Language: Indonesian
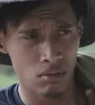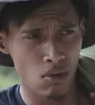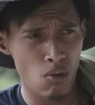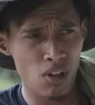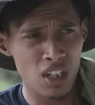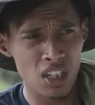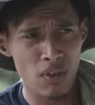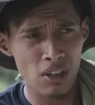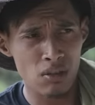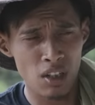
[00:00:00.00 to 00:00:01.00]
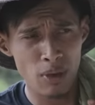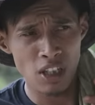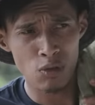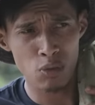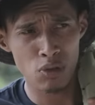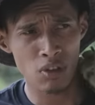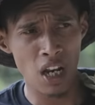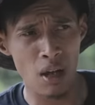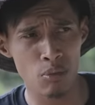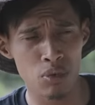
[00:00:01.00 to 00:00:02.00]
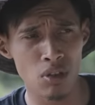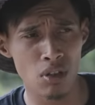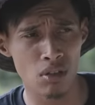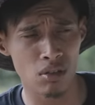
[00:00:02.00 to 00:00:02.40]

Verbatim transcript: Ngomongi liwat ke ki pas aku butuh klambi